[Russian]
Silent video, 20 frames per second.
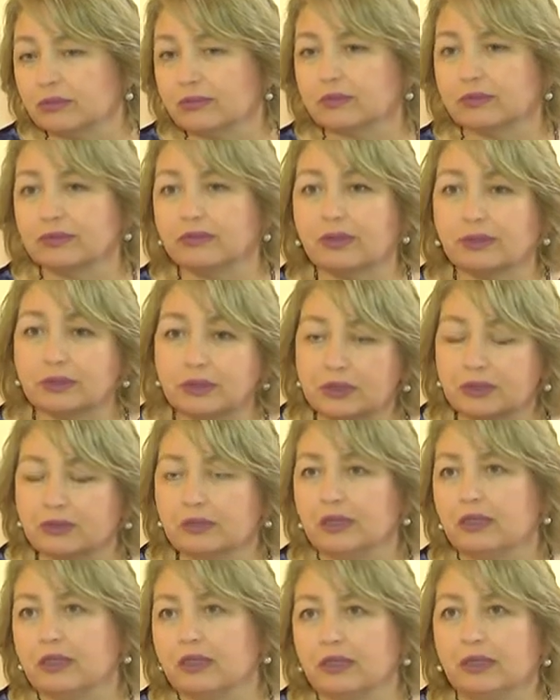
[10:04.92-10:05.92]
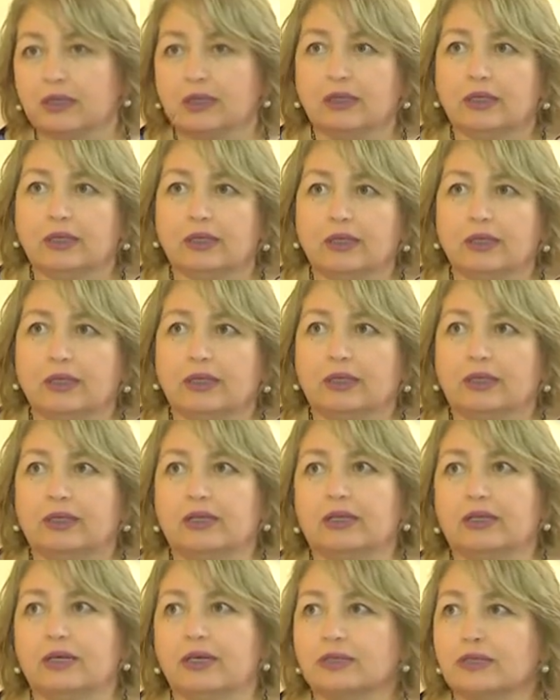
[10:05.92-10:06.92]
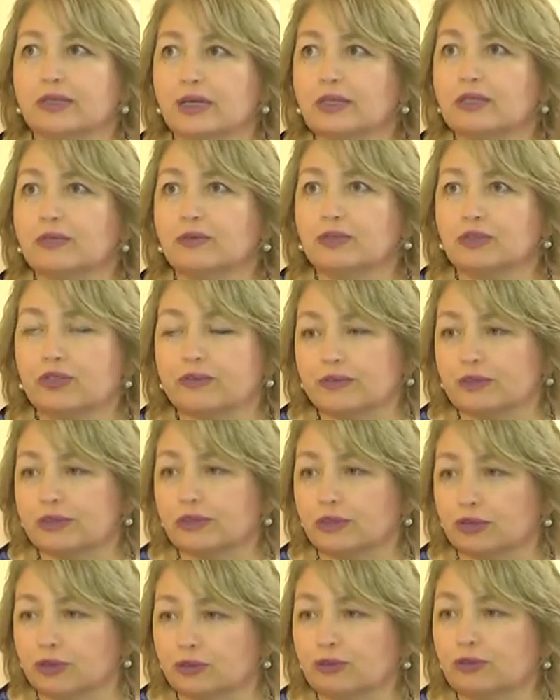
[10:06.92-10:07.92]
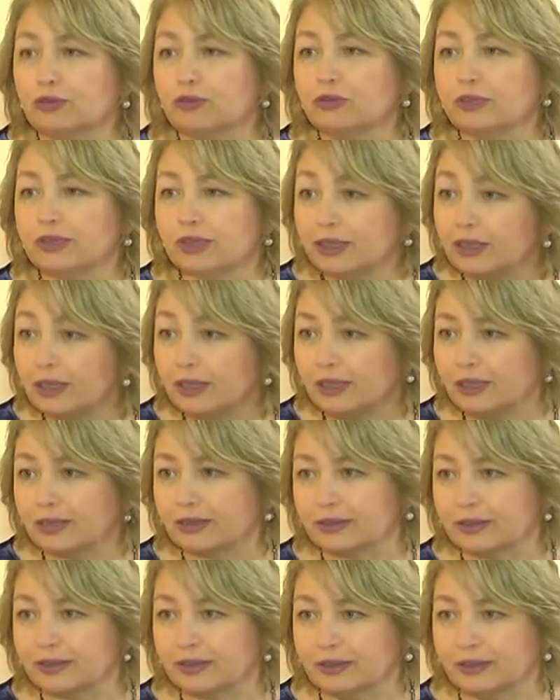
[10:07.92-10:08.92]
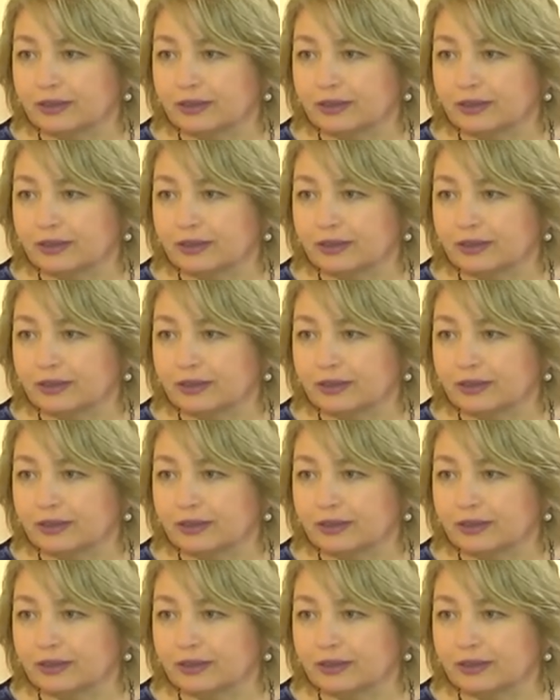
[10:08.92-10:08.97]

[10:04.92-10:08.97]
вообще э, заслуживает еще долгих лет.